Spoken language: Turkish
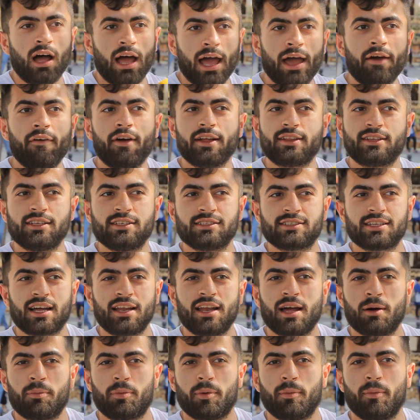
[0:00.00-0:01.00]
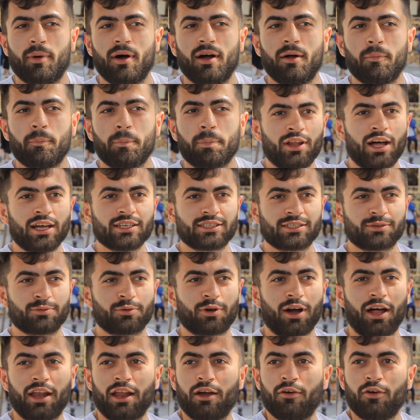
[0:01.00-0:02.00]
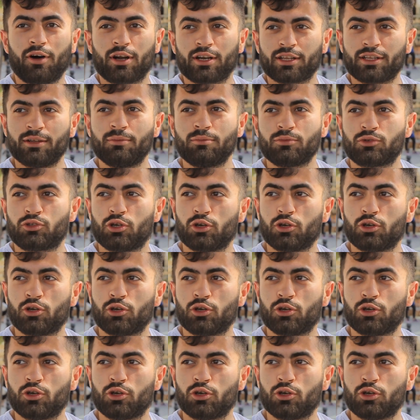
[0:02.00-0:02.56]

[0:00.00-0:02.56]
E, evet insan yapımı. Nasıl bu kanaya vardım?